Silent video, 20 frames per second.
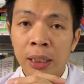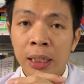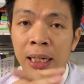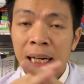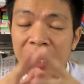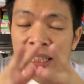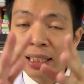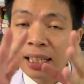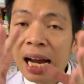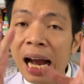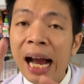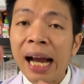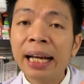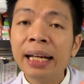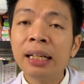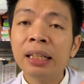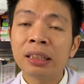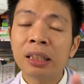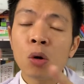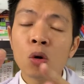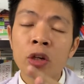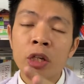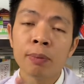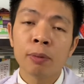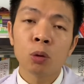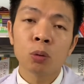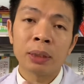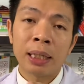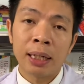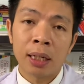Cái thứ hai nữa, sau khi mà
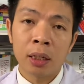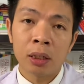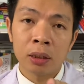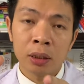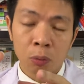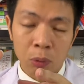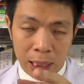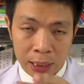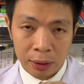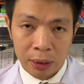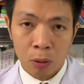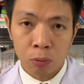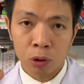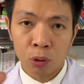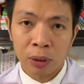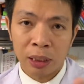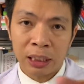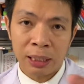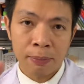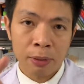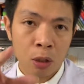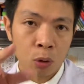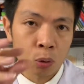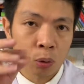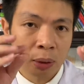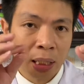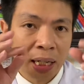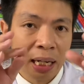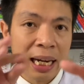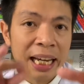chúng ta chống nắng xong, chúng ta sẽ bắt đầu chúng
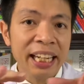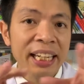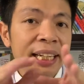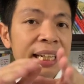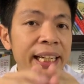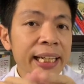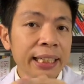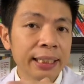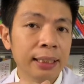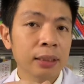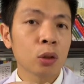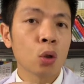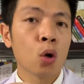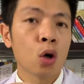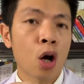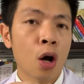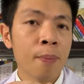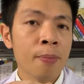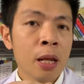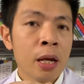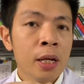ta lấy đi cái sắc tố đó.